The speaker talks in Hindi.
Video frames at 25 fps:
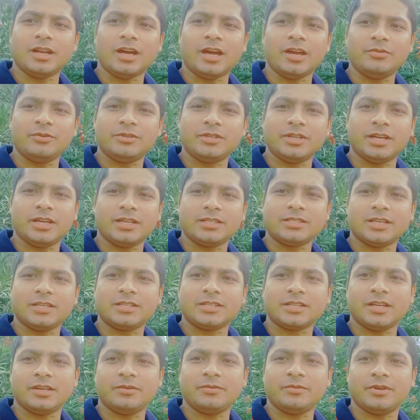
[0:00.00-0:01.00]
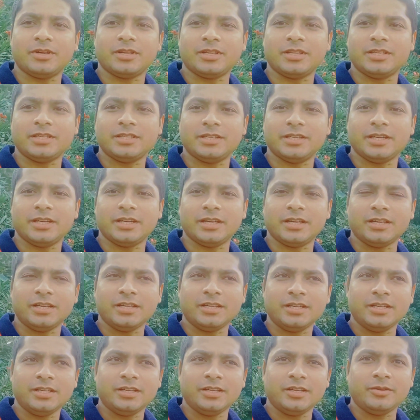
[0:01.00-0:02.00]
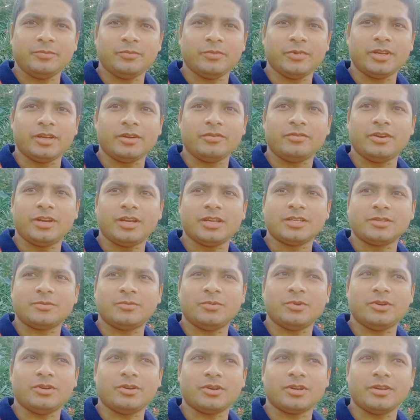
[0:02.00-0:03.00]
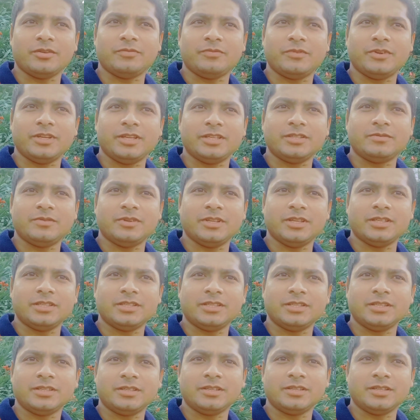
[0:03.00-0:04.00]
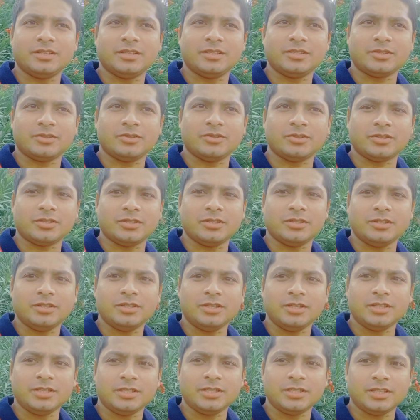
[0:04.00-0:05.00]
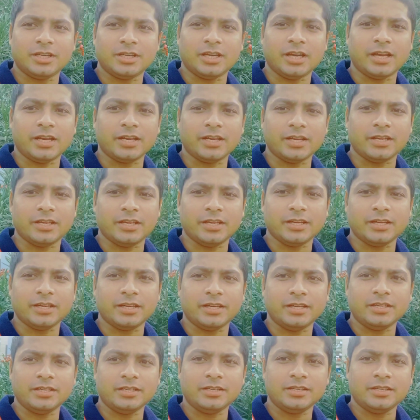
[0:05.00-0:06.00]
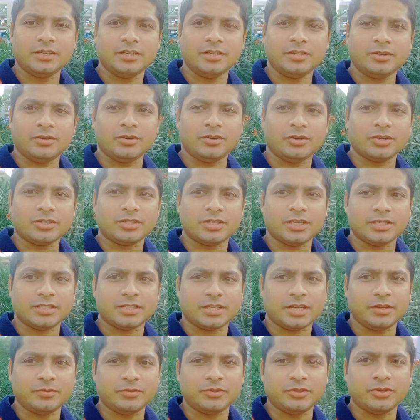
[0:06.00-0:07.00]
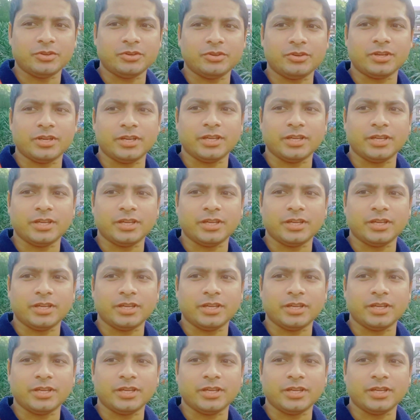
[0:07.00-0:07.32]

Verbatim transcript: लाइक शेयर सब्सक्राइब कर दीजिएगा मेरा फर्स्ट ब्लॉग है प्लीज़ प्लीज़ इसको शेयर करिएगा और सब्सक्राइब ज़रूर